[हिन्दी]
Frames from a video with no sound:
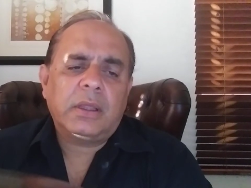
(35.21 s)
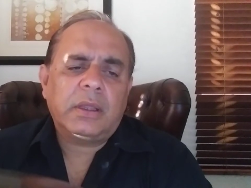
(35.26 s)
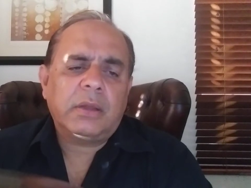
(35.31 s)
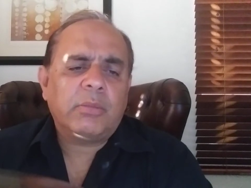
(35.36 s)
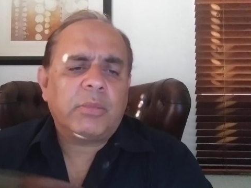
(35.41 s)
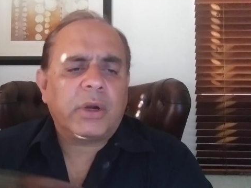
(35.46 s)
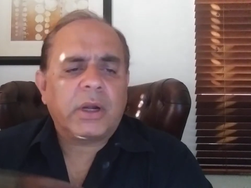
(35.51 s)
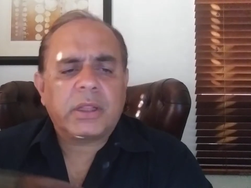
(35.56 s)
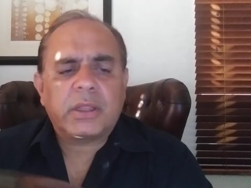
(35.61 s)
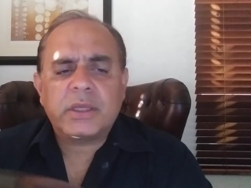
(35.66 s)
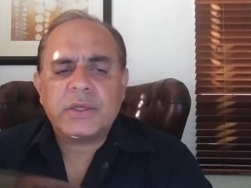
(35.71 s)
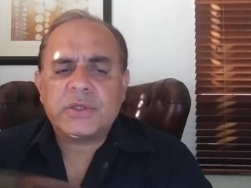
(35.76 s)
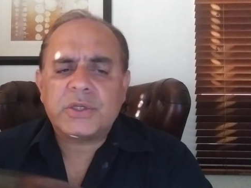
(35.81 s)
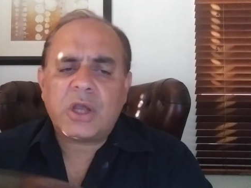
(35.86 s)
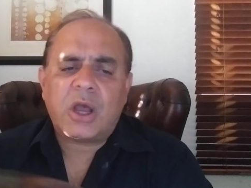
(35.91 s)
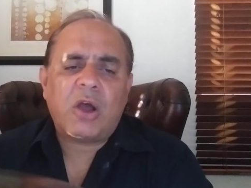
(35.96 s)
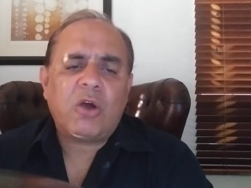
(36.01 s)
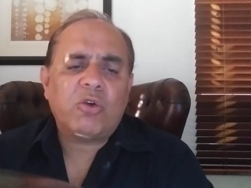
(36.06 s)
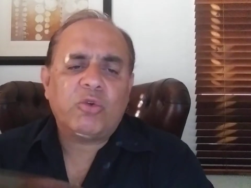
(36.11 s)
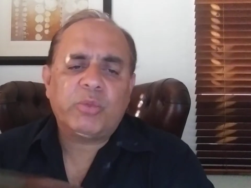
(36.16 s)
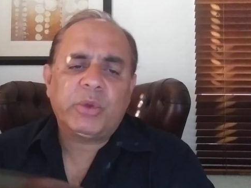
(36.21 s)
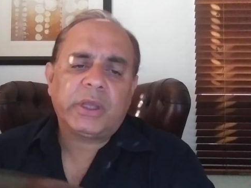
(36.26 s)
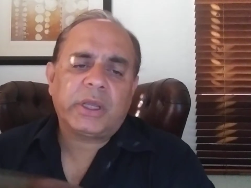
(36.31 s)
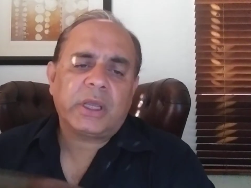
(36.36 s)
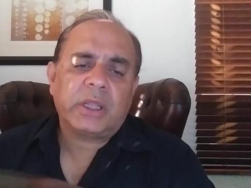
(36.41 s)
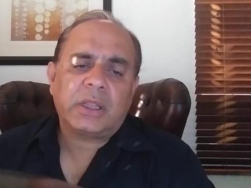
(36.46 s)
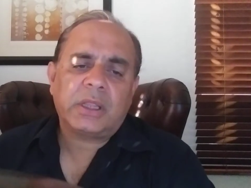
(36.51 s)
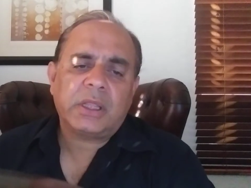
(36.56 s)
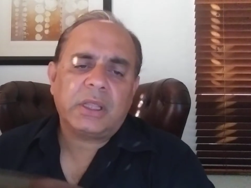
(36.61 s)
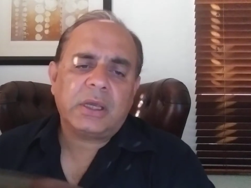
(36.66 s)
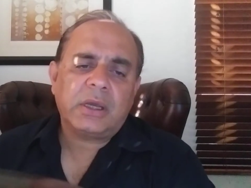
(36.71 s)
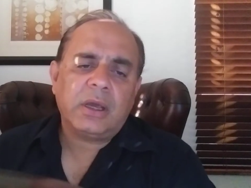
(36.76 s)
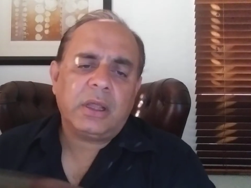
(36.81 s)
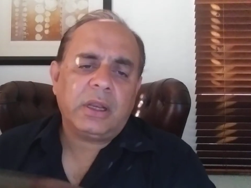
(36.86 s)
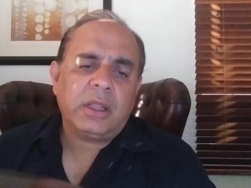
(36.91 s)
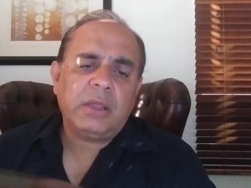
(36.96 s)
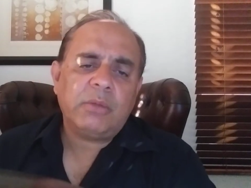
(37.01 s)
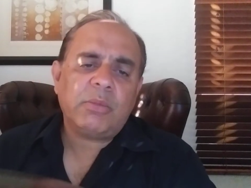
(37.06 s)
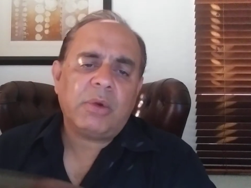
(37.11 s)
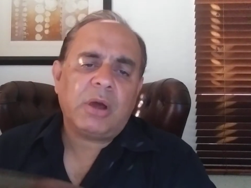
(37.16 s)
ये बढ़ती छाँव भी कितनी
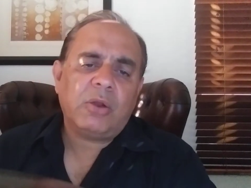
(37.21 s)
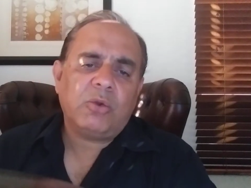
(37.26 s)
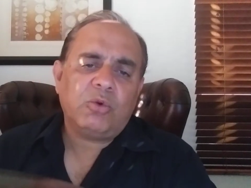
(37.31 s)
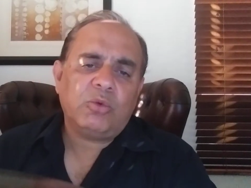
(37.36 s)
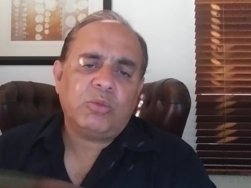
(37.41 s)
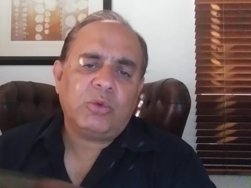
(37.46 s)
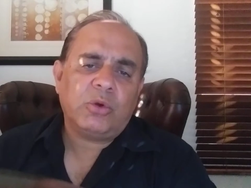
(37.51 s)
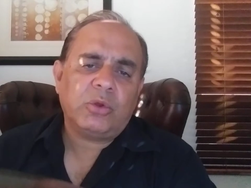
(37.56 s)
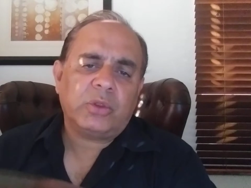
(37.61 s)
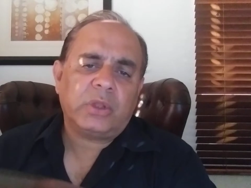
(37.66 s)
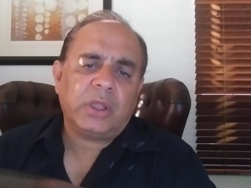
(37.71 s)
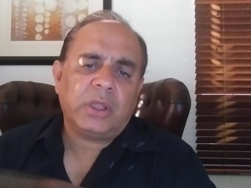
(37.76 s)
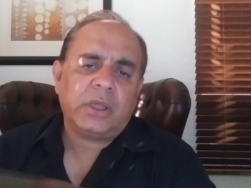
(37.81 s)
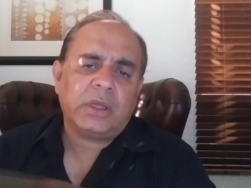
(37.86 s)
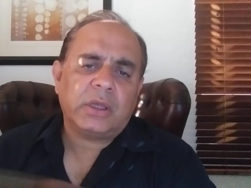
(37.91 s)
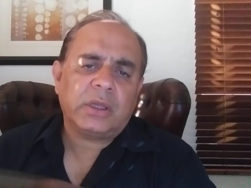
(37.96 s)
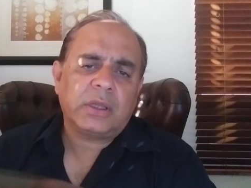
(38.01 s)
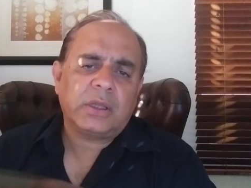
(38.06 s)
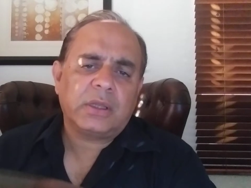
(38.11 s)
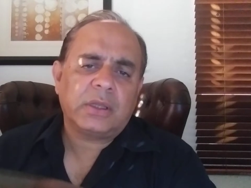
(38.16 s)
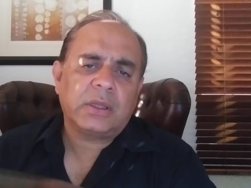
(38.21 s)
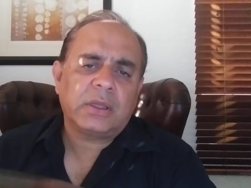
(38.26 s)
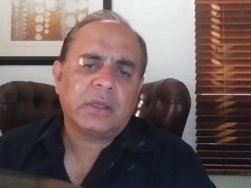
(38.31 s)
घनी मालूम होती है